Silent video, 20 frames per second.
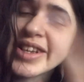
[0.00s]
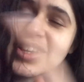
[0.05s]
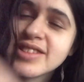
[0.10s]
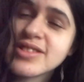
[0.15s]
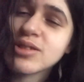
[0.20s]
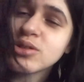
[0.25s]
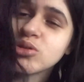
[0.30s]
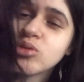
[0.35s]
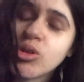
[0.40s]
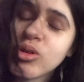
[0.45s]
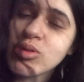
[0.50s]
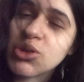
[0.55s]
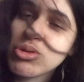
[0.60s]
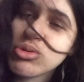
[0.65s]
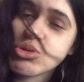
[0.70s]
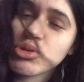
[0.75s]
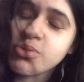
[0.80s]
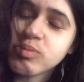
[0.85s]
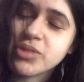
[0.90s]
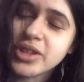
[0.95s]
ya da solda
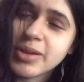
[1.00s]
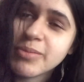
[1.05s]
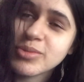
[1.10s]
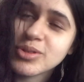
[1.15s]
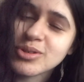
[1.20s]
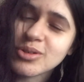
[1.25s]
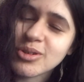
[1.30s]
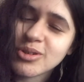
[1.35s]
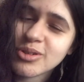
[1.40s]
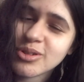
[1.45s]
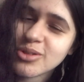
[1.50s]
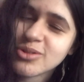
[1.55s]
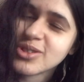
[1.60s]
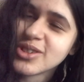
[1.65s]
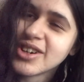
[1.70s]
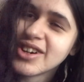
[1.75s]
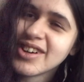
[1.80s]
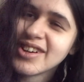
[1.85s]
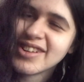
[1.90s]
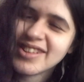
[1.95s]
durdum diye mi sorun
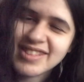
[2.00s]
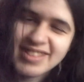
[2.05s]
oluyor?